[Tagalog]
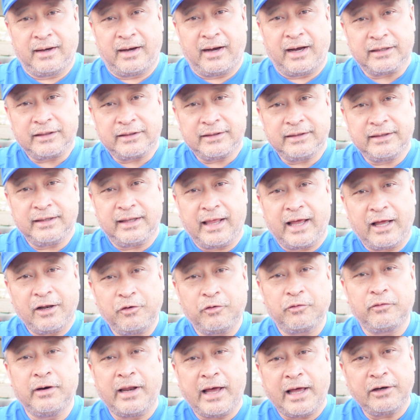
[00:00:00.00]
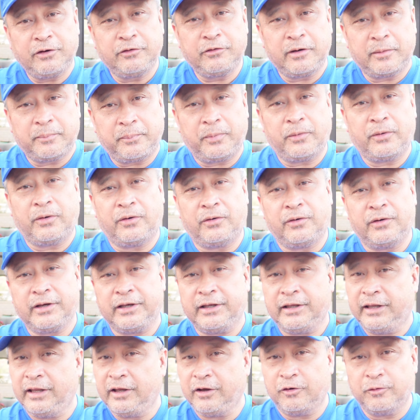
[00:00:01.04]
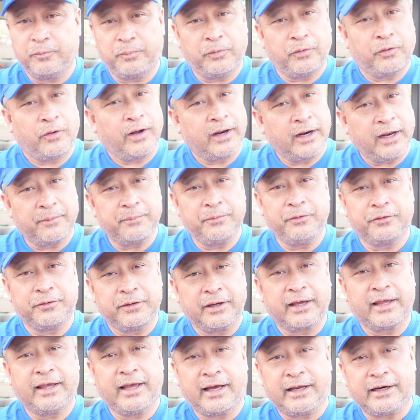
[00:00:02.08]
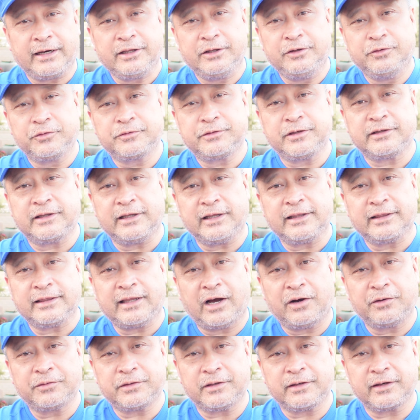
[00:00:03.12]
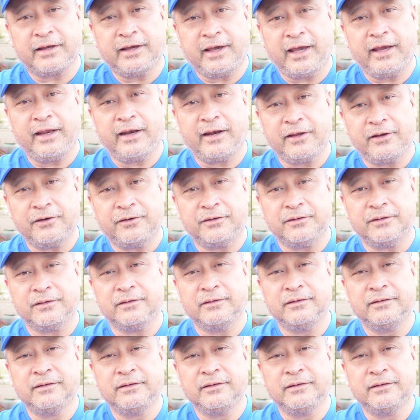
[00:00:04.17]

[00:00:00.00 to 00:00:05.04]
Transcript: At lalong-lalo na po, hindi ko po alam yung nangyari doon sa 10,000K na yon